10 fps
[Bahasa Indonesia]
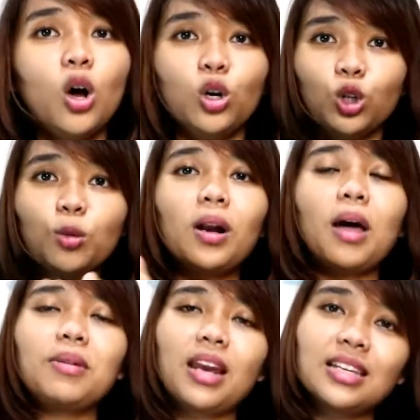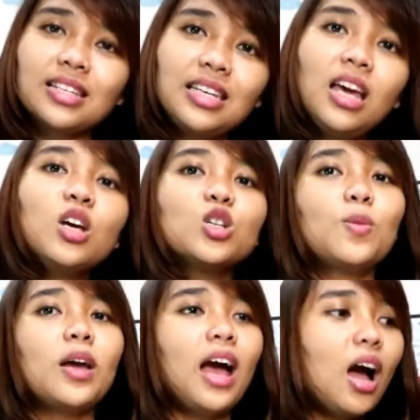untuk melaminasi
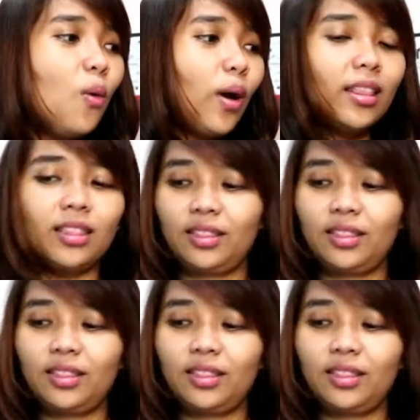supaya awet